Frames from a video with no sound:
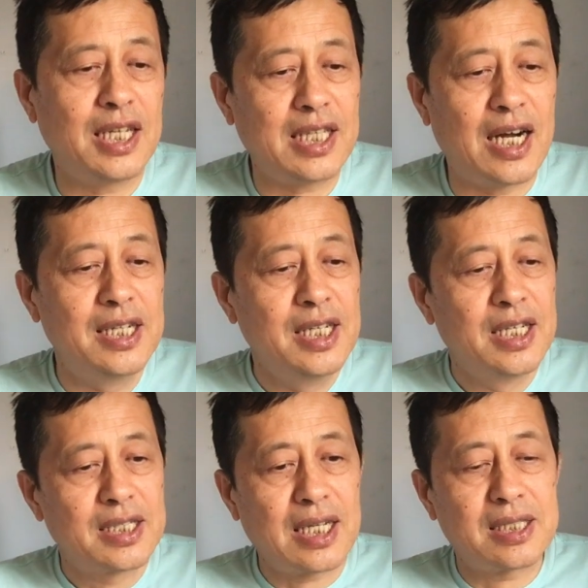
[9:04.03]
产党
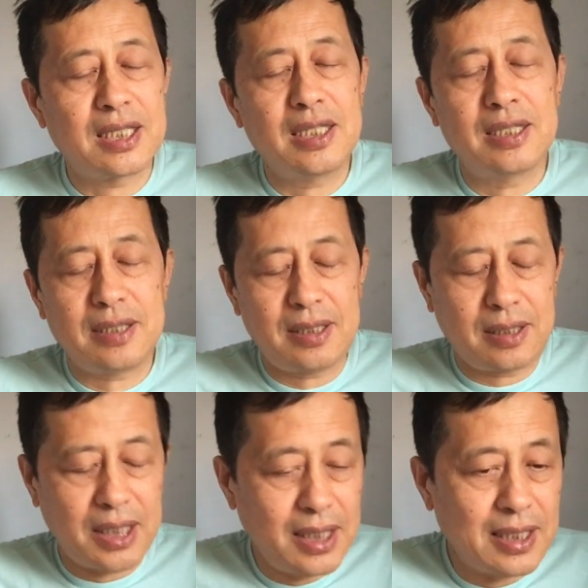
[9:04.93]
他只是
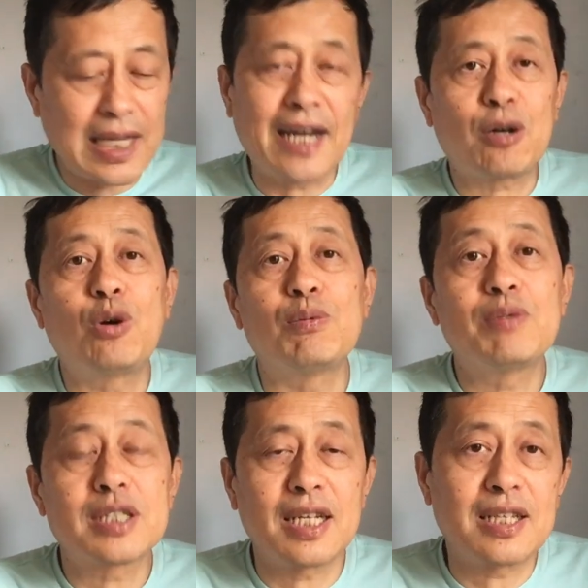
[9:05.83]
替代了孔
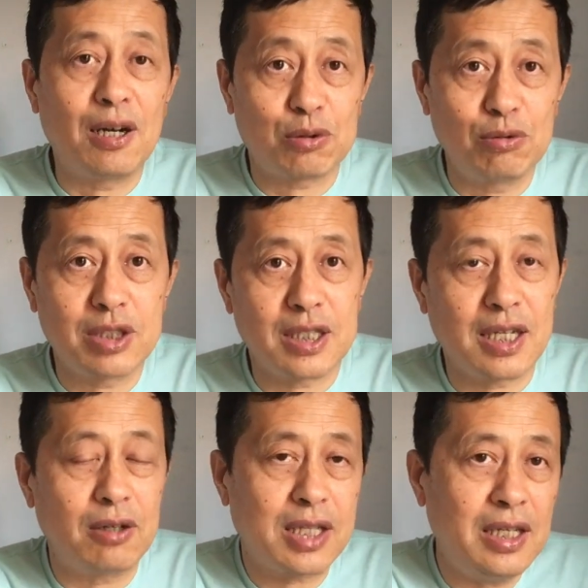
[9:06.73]
孟这一套东西，
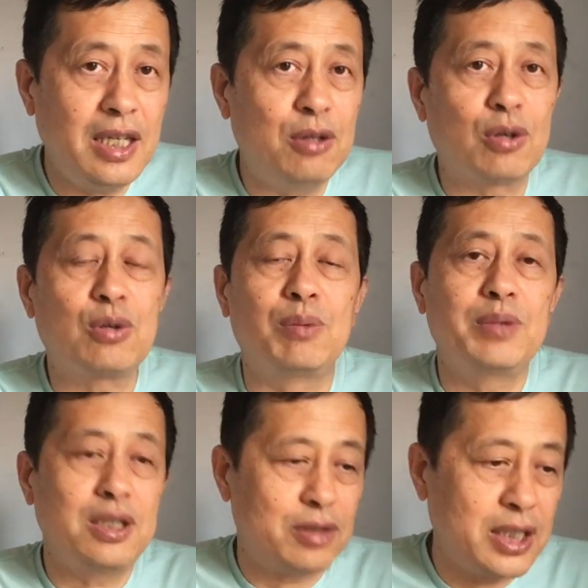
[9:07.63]
然后他利用了孔
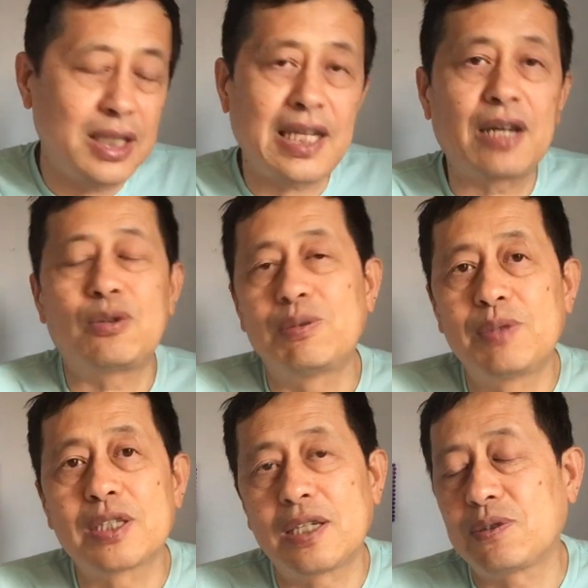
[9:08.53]
孟，又替代了孔
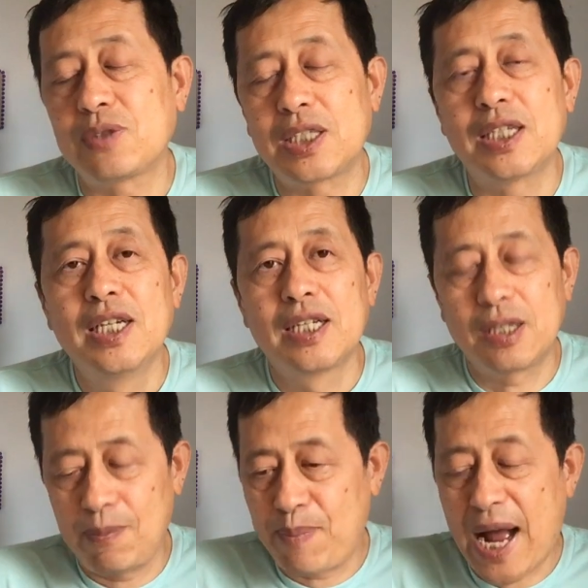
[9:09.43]
孟这些东西，
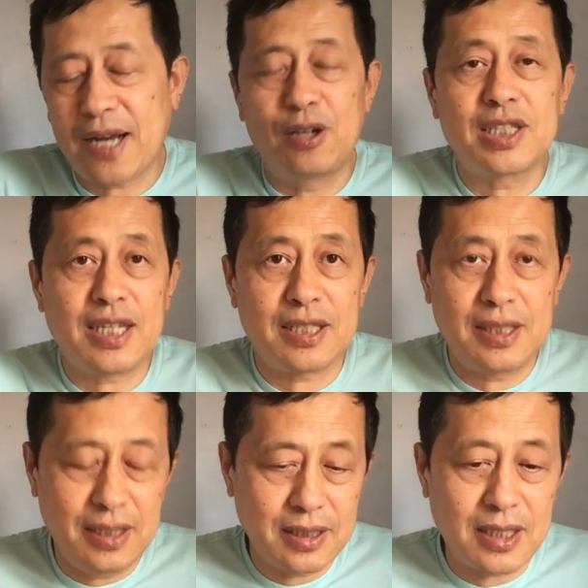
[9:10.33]
然后拔高了一下，
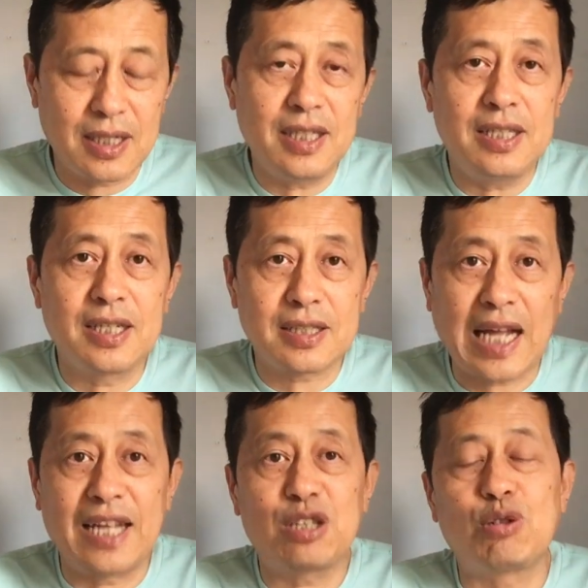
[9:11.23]
形成了一个
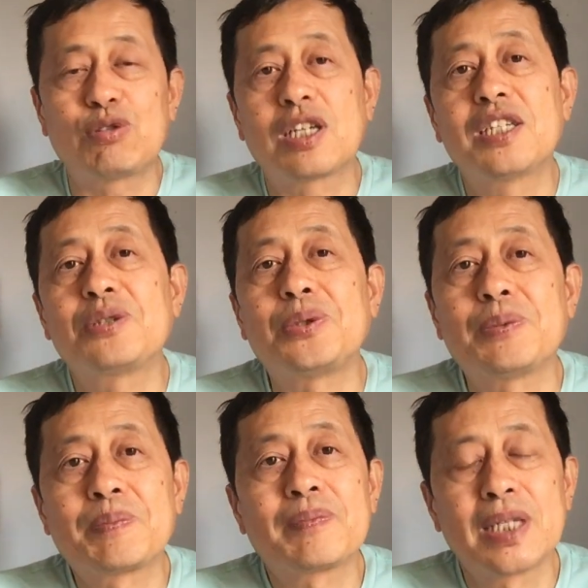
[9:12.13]
大一统的格
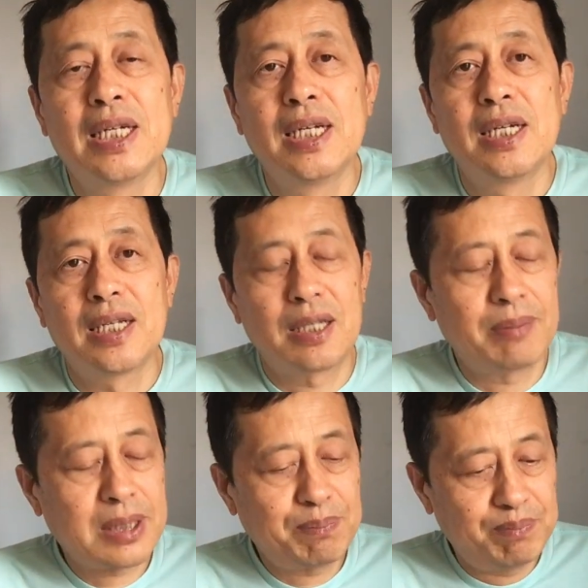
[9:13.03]
局。那
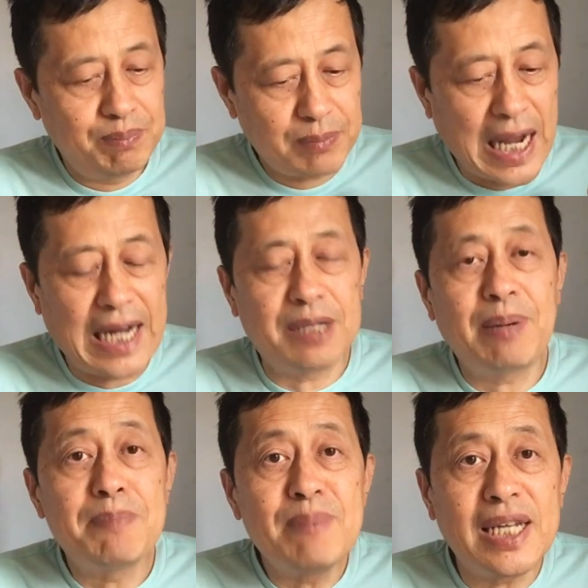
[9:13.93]
么塔利
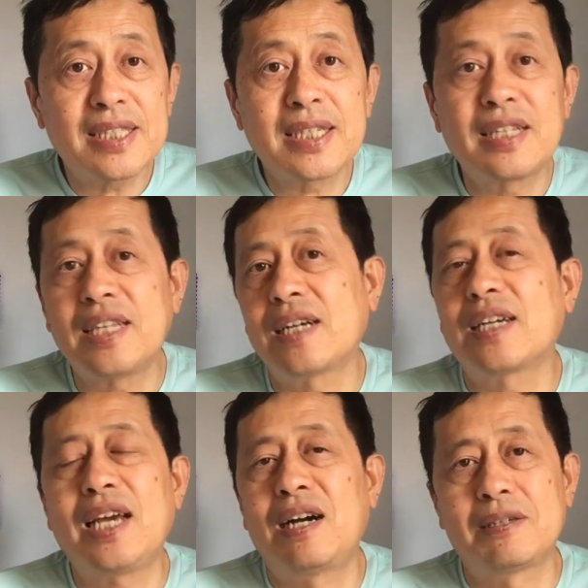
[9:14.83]
班没这个
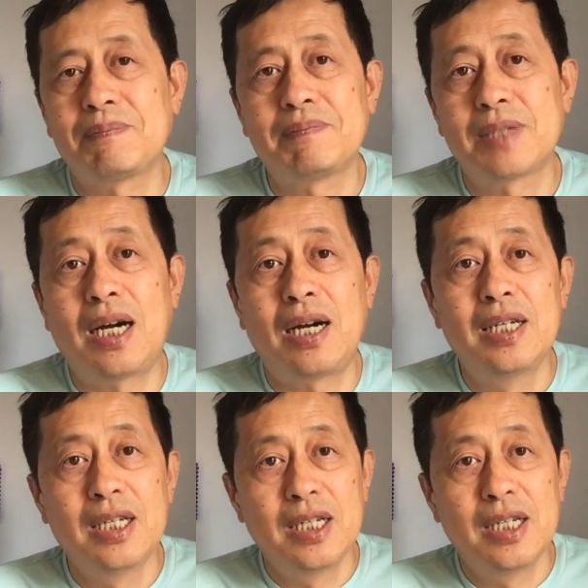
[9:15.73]
能量啊，